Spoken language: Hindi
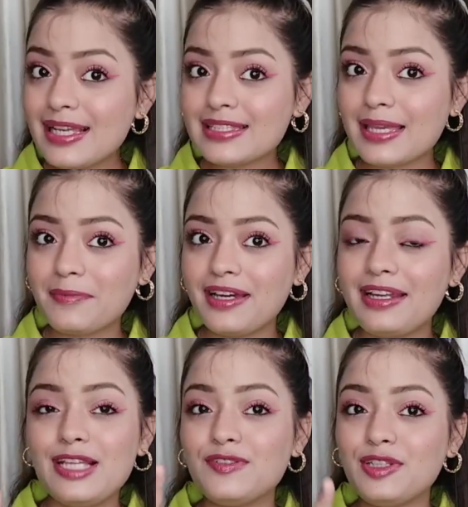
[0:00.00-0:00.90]
बिना स्किप
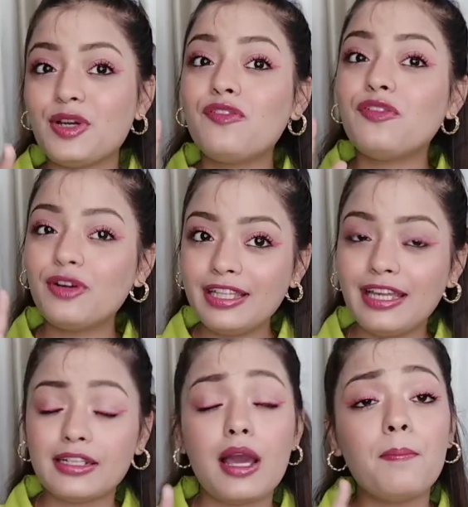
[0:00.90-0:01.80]
करें आज वीडियो को
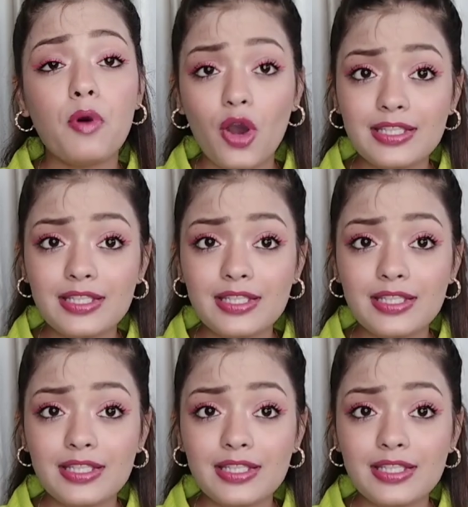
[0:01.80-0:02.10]
फुल देखना